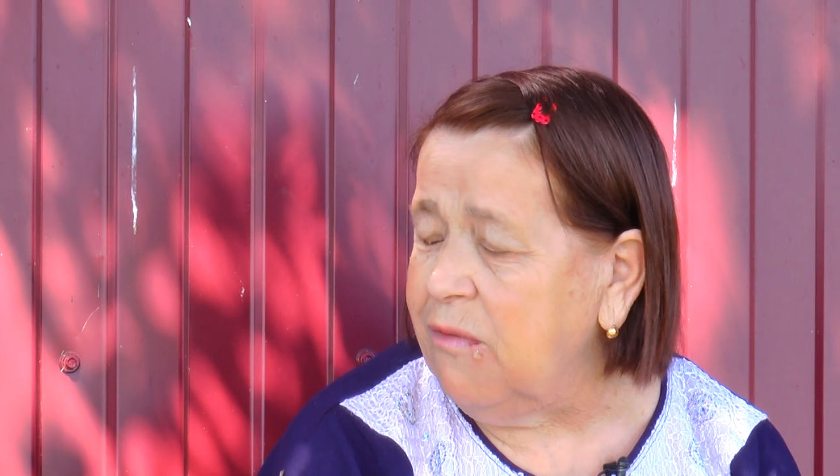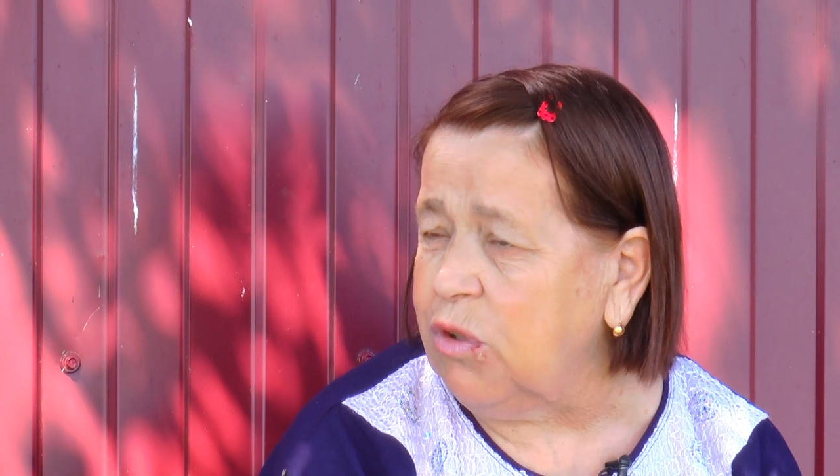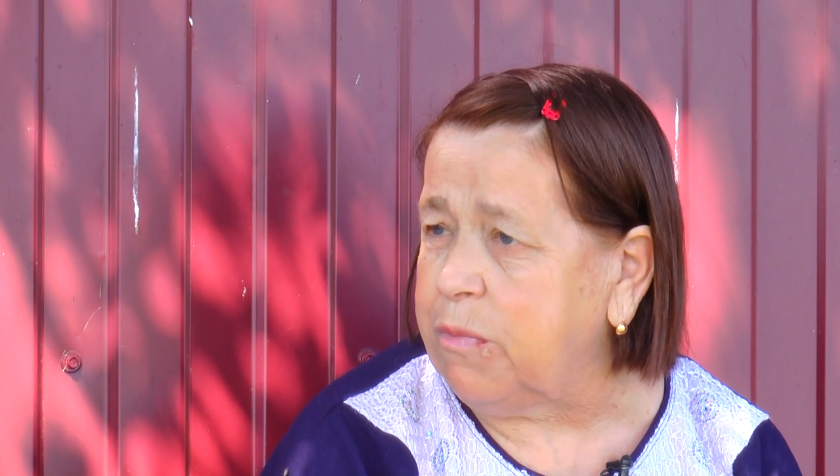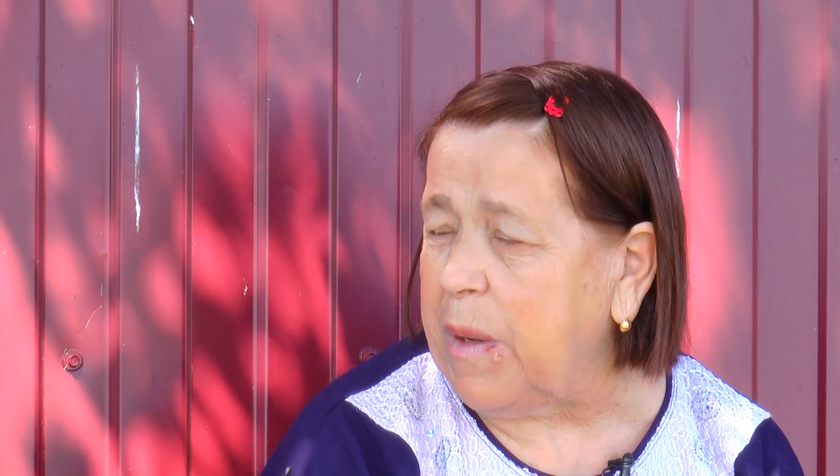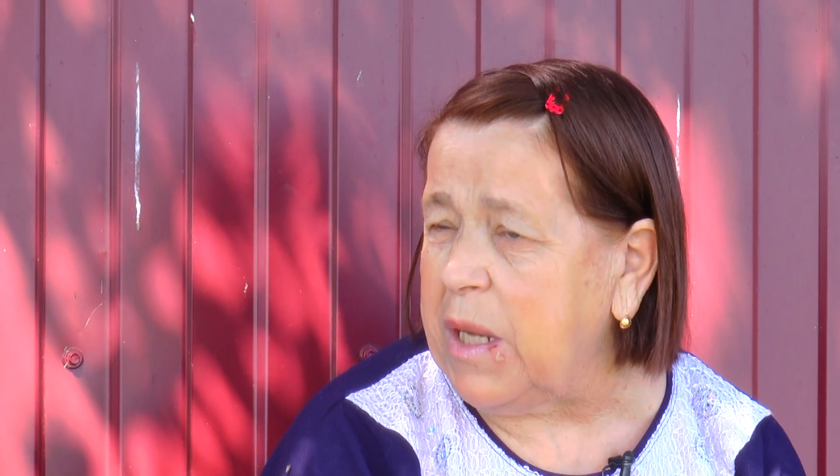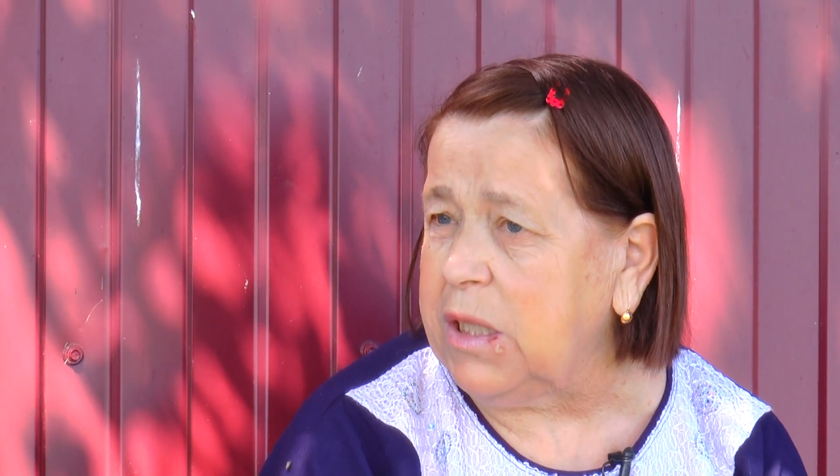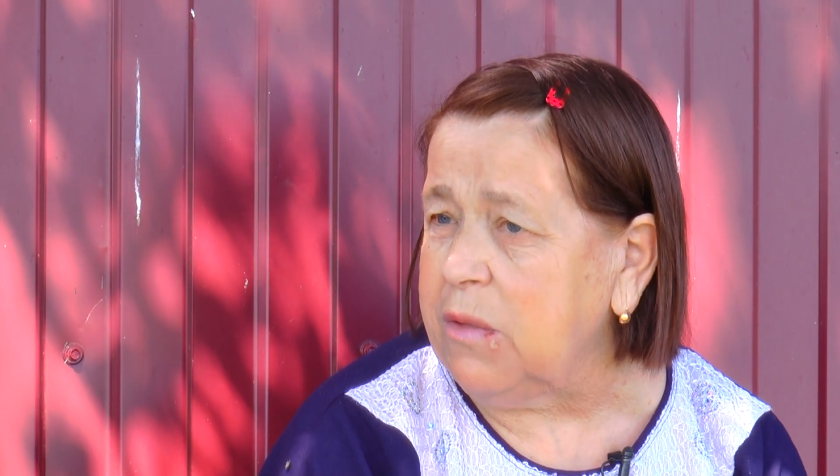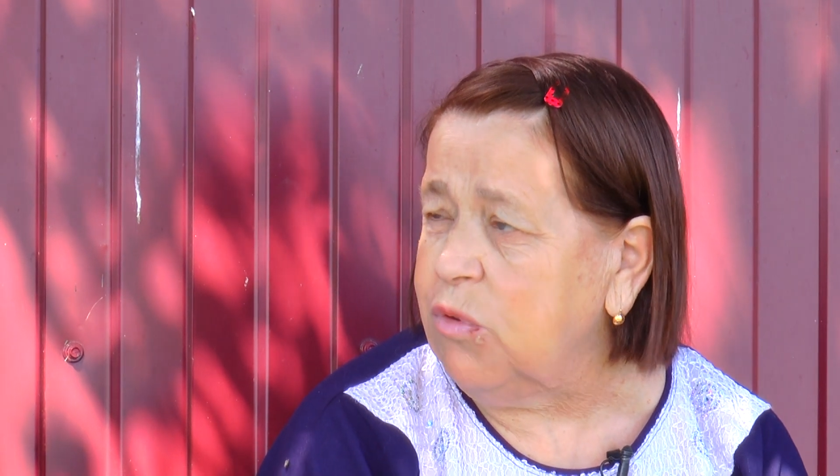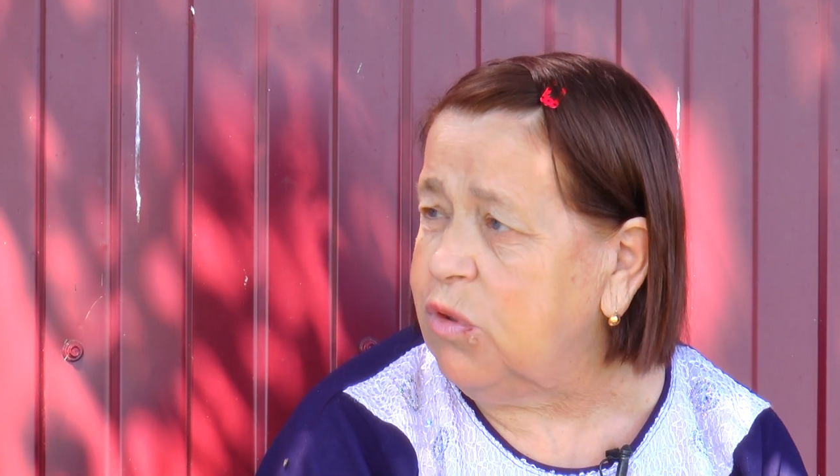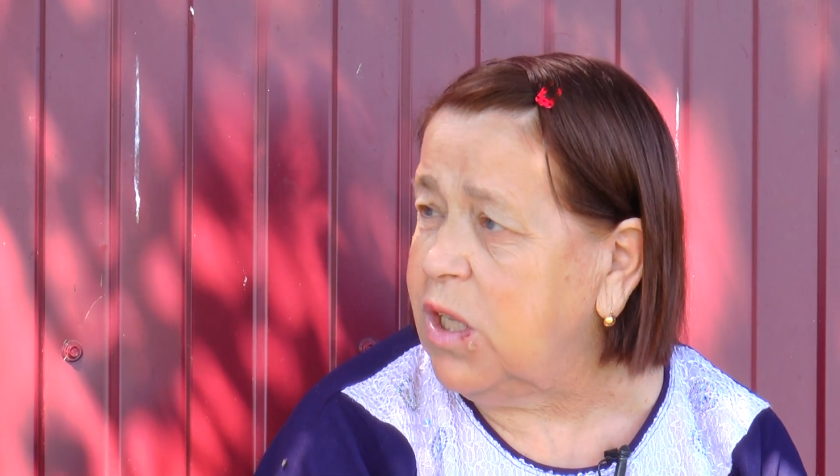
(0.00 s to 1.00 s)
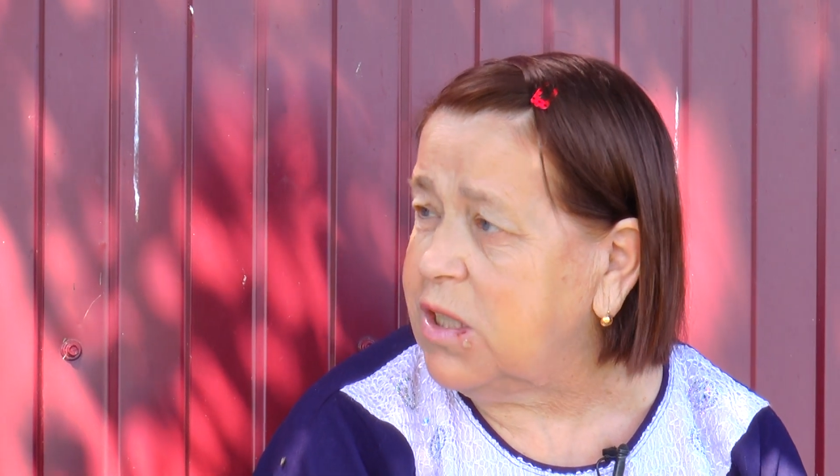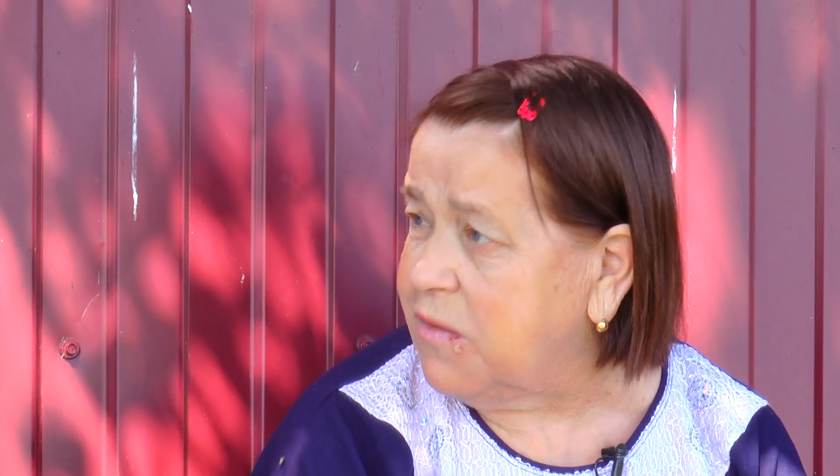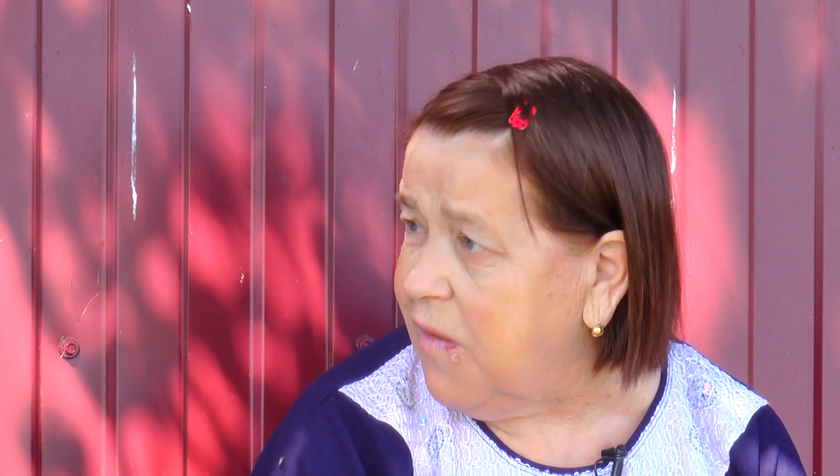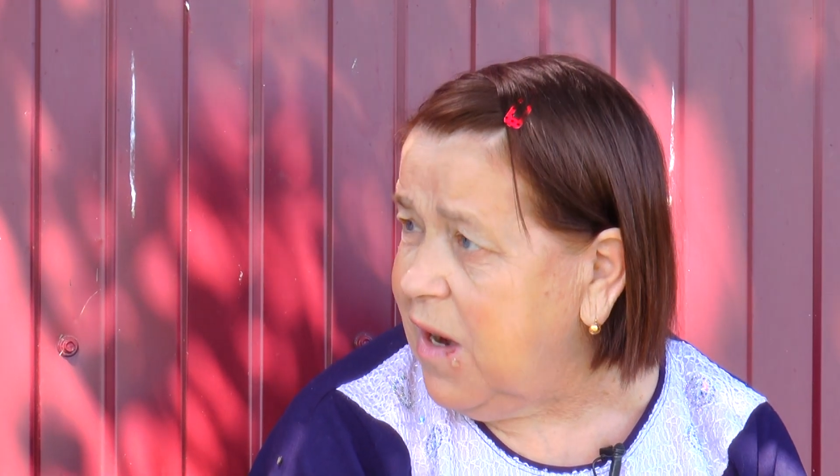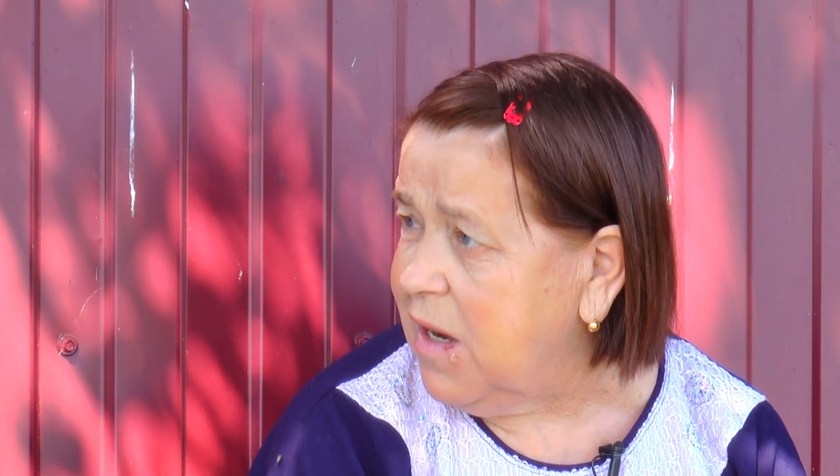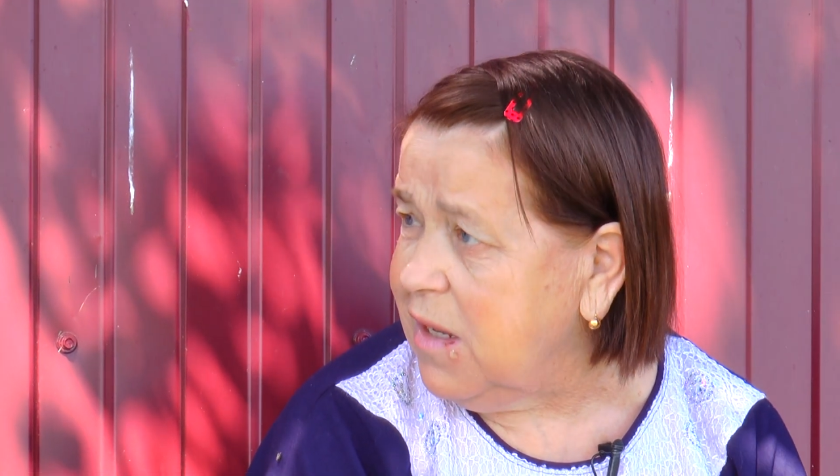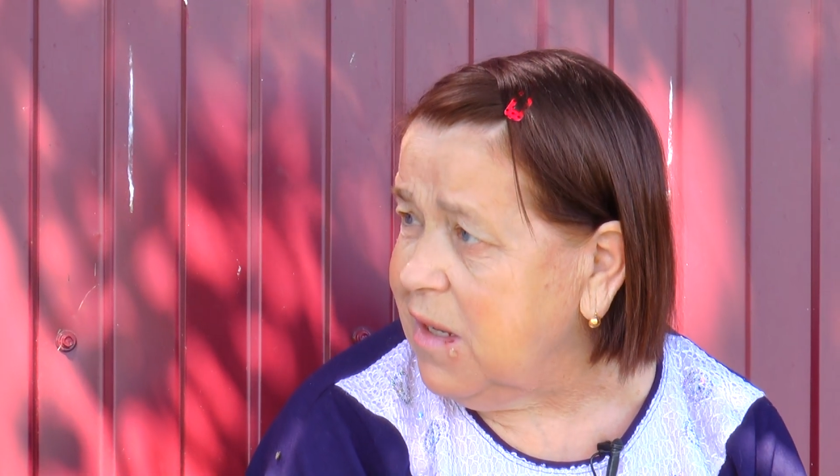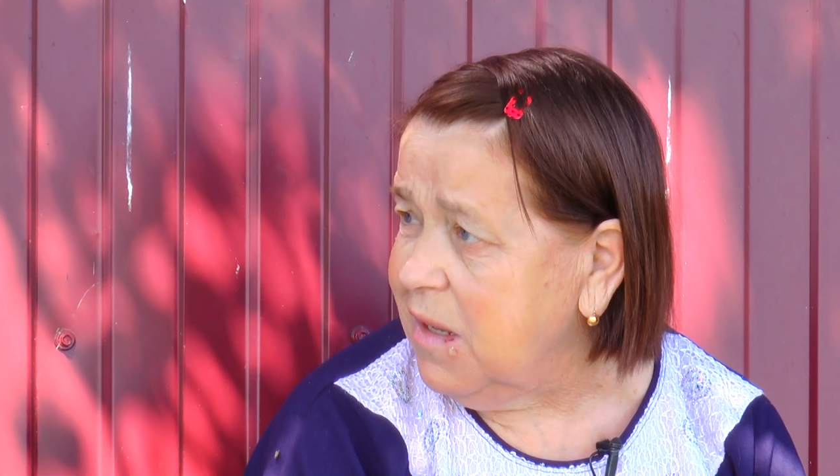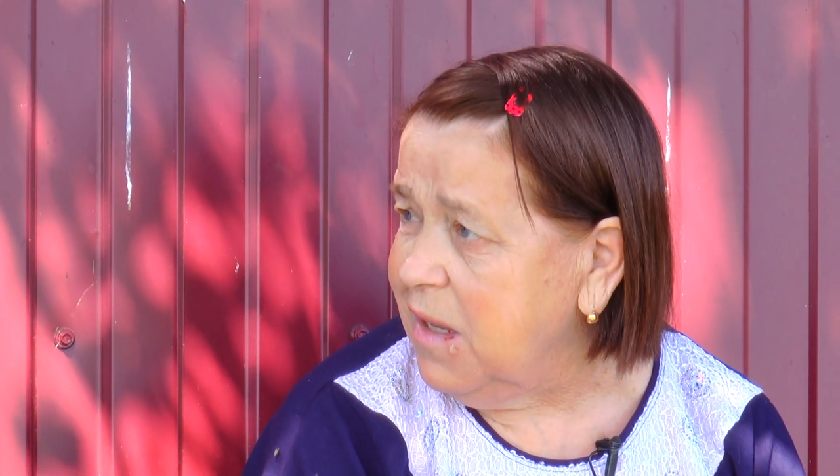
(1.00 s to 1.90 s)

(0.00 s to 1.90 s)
Вот поэтому и назвали,